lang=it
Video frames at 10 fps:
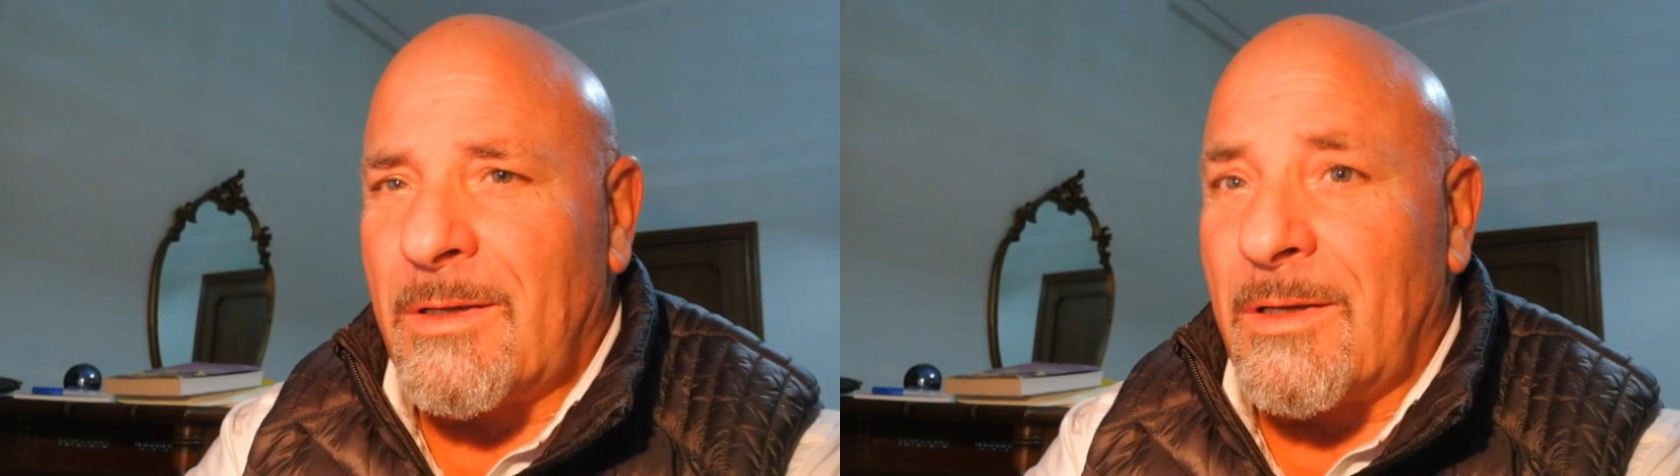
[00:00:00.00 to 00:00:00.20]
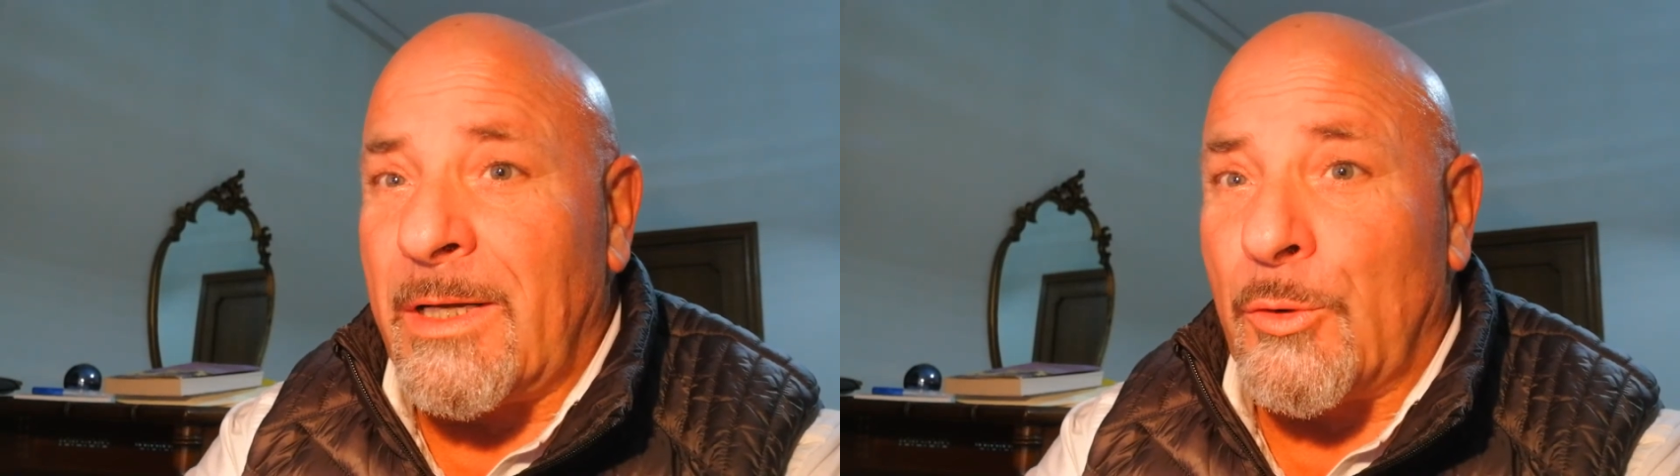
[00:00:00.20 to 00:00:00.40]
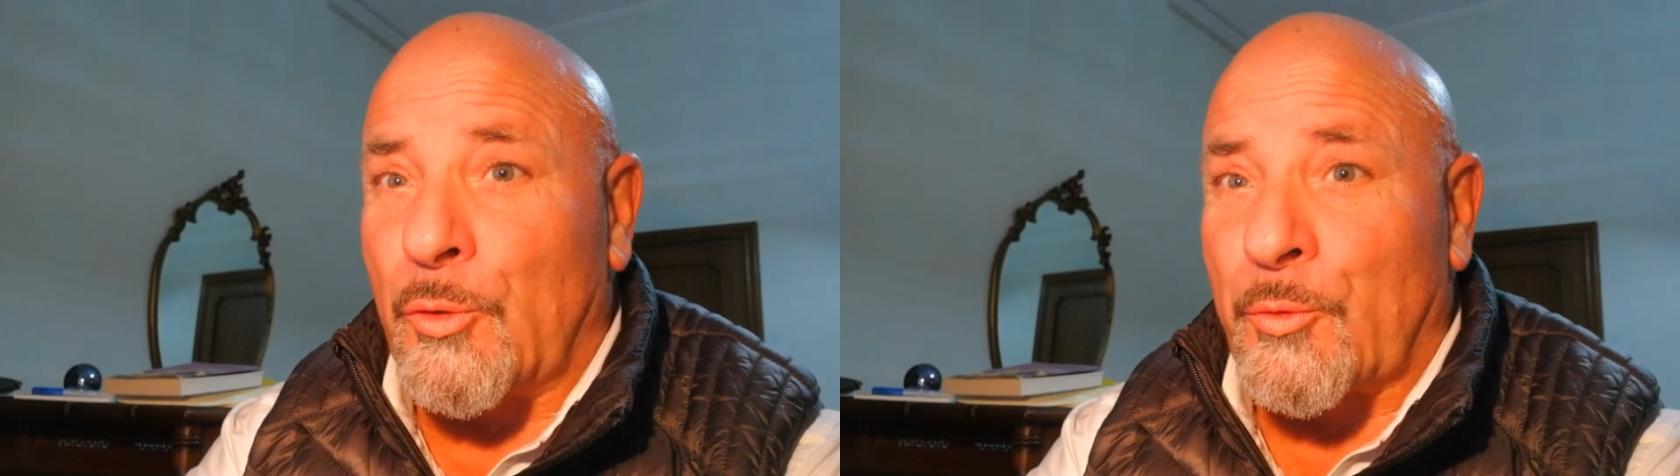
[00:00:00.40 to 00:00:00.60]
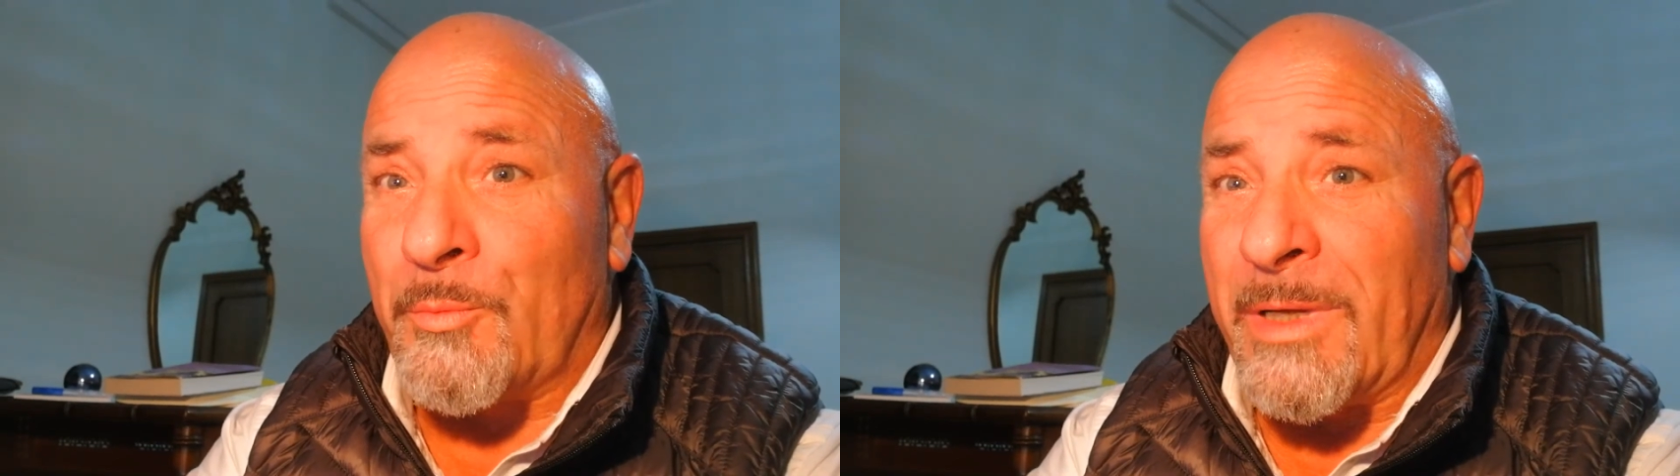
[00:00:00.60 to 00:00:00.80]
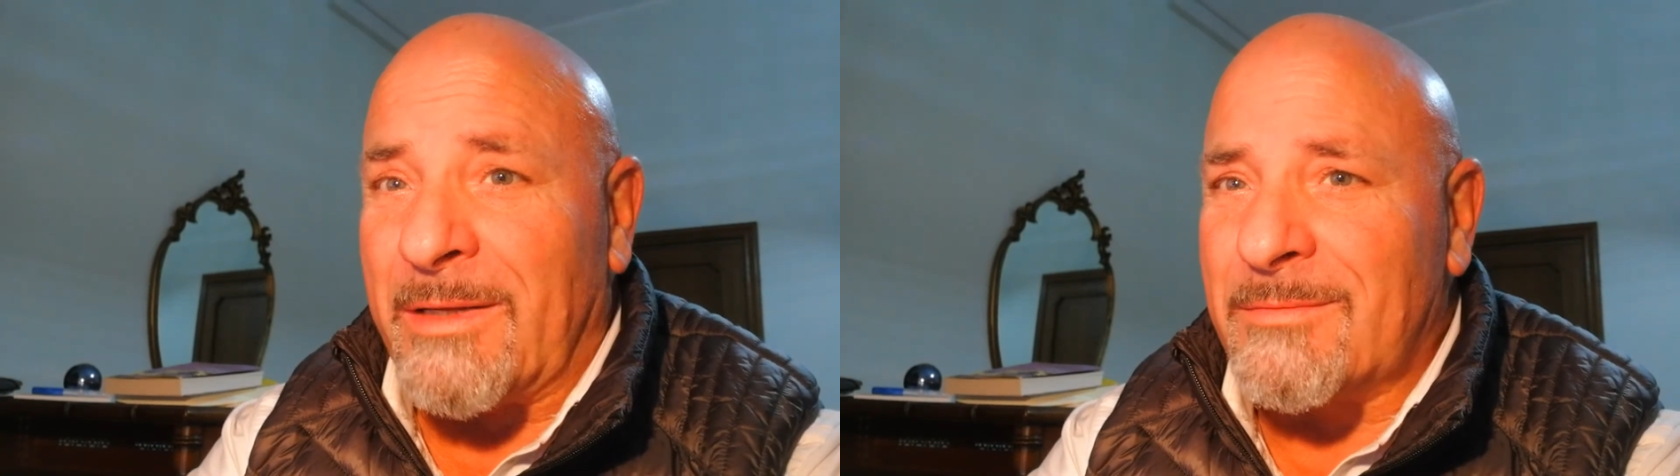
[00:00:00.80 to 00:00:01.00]
le
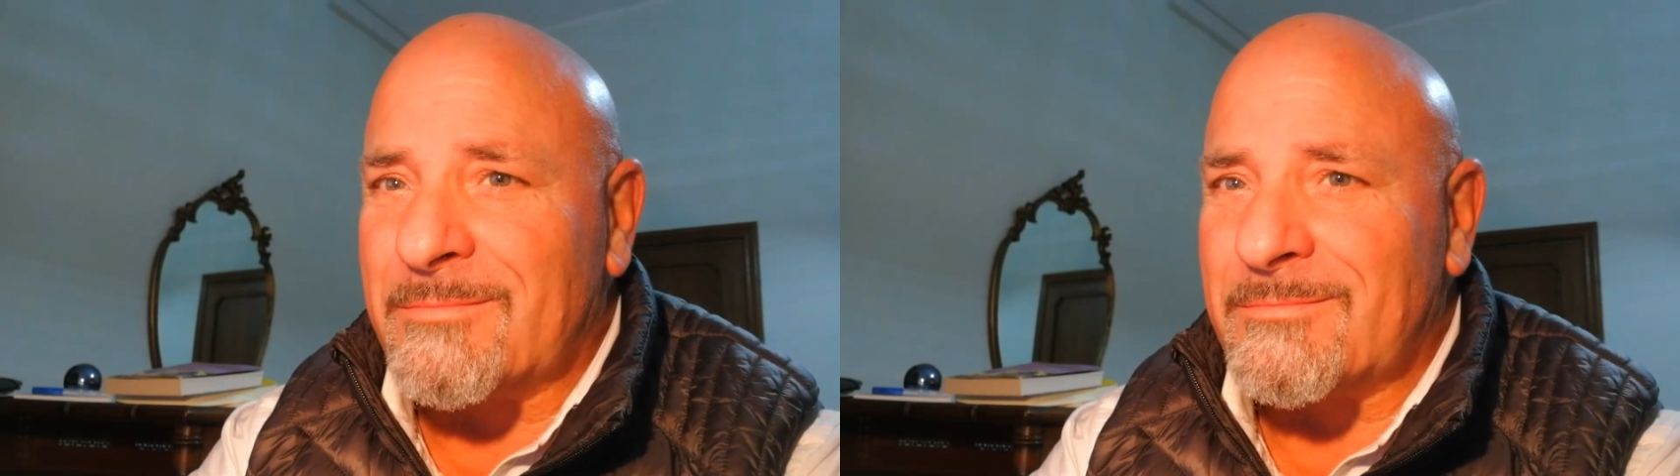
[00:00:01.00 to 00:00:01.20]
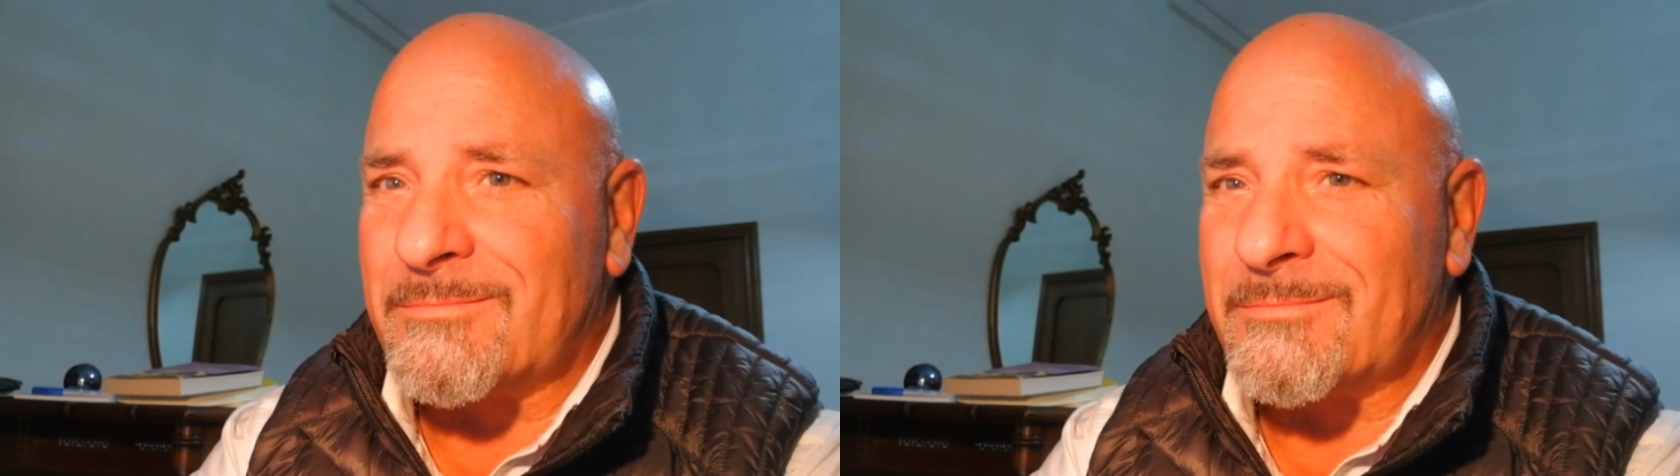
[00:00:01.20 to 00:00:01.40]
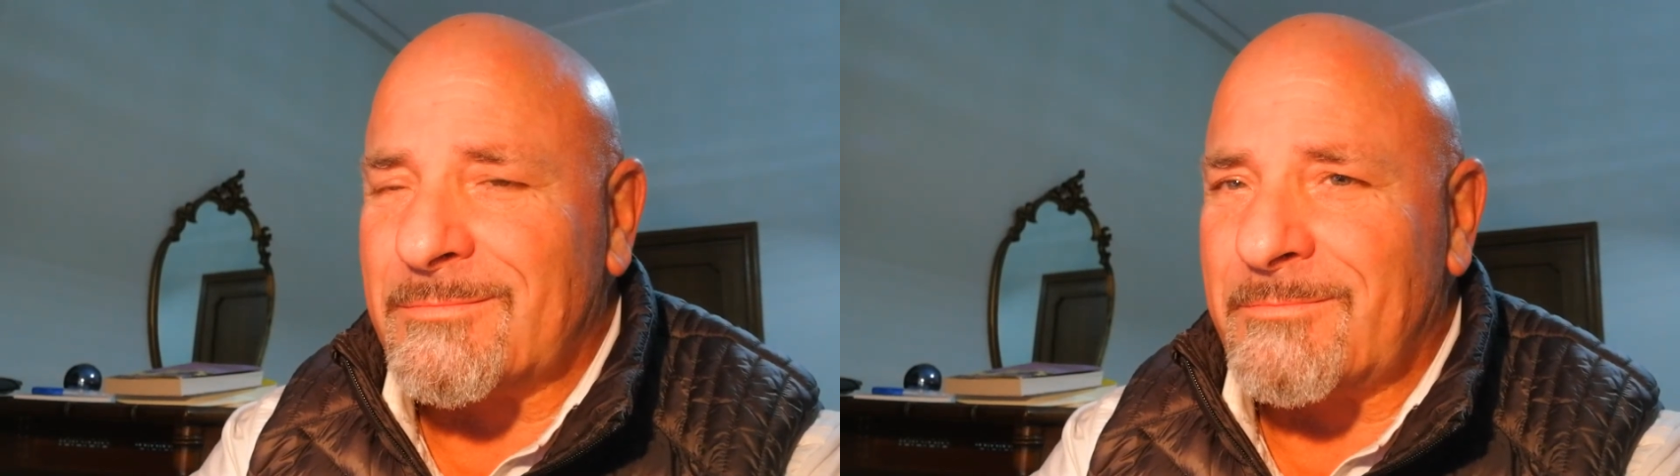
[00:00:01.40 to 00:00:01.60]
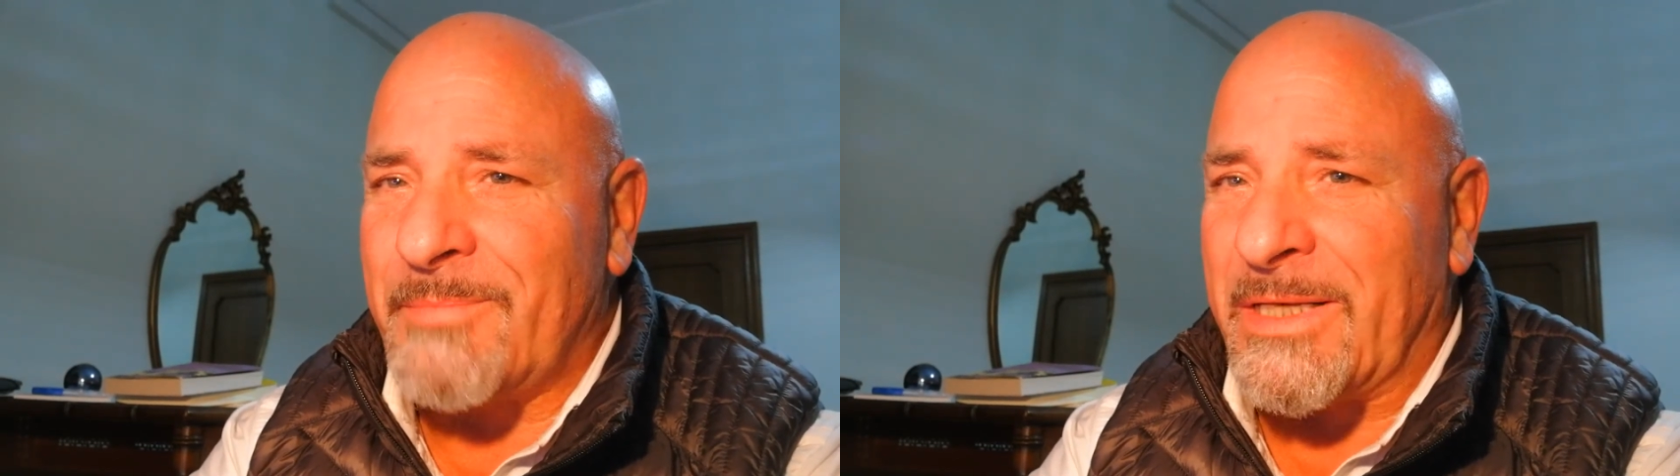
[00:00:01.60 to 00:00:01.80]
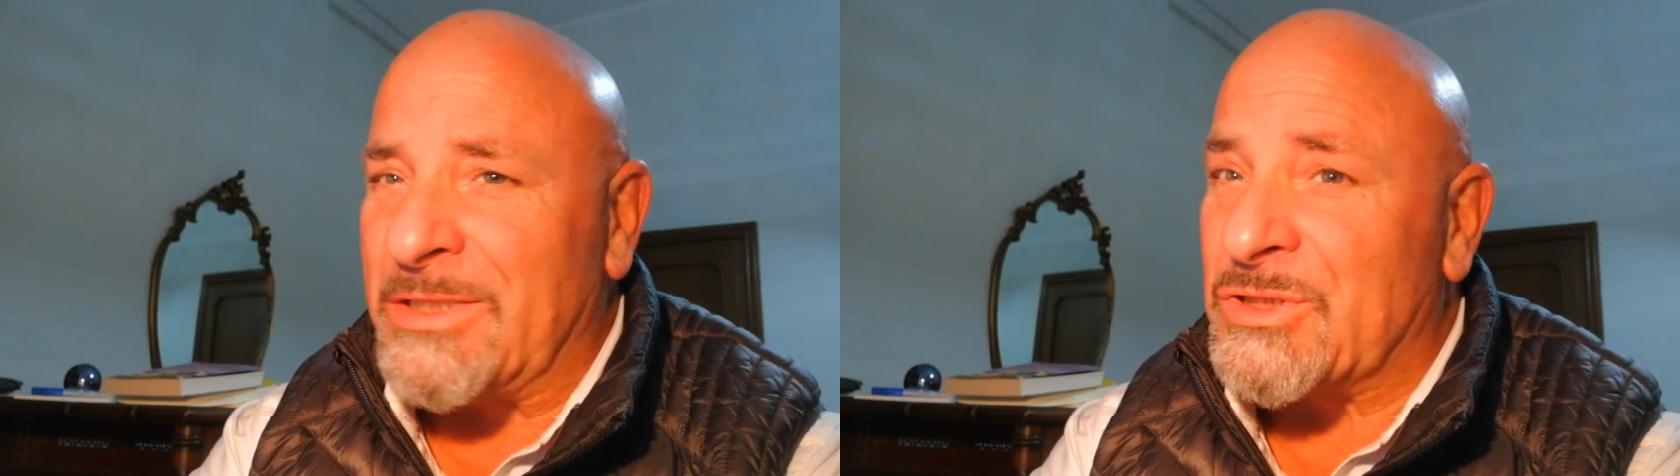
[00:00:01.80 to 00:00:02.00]
Orme,
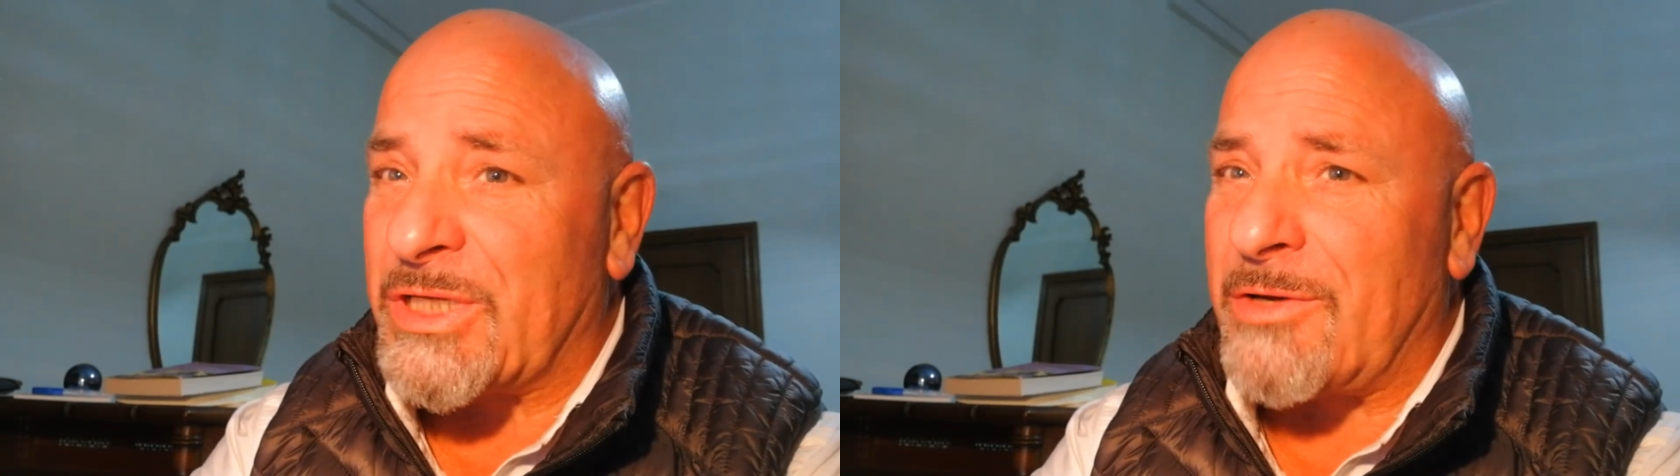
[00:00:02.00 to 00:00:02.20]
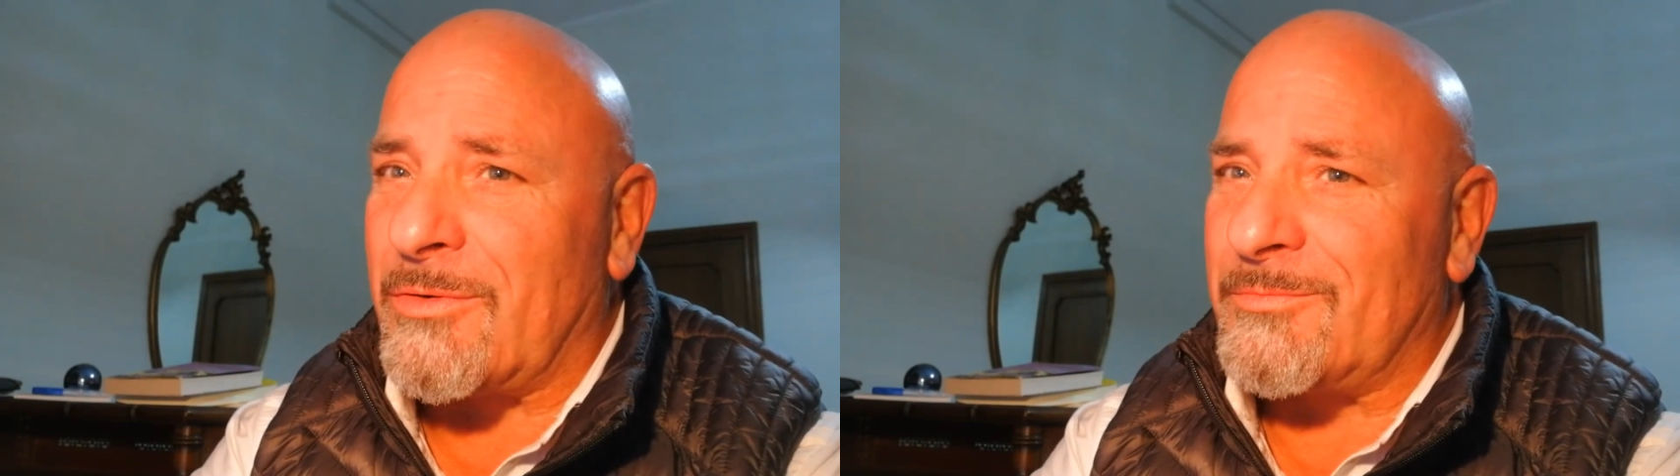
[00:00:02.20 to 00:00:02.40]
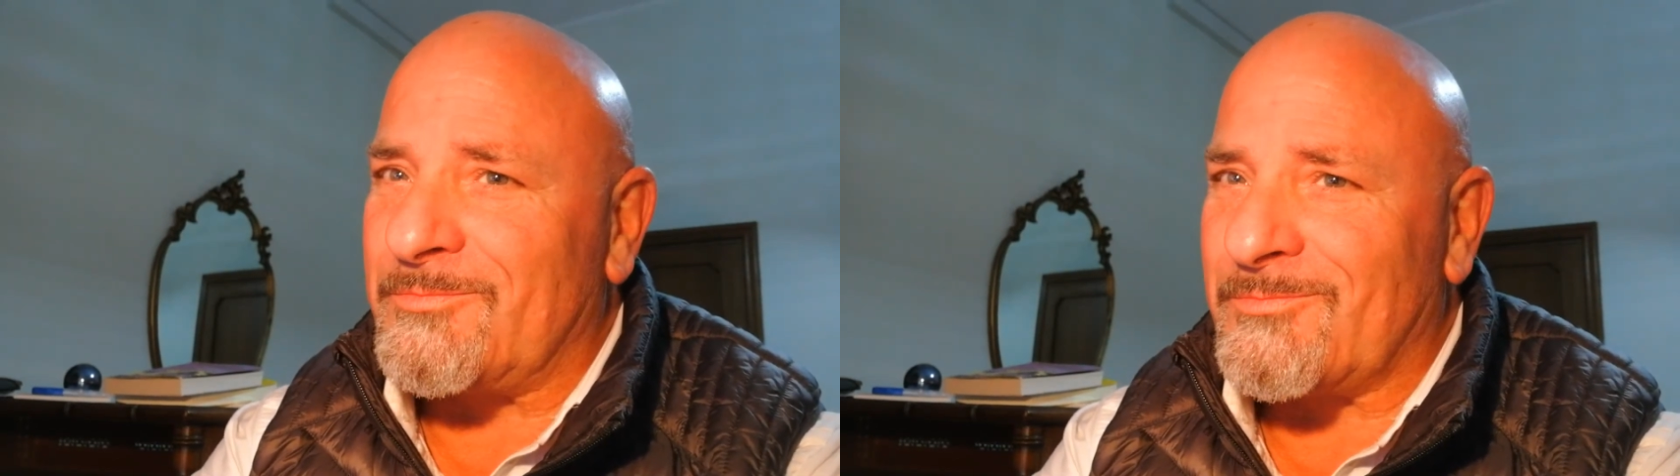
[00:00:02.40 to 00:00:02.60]
Perigeo,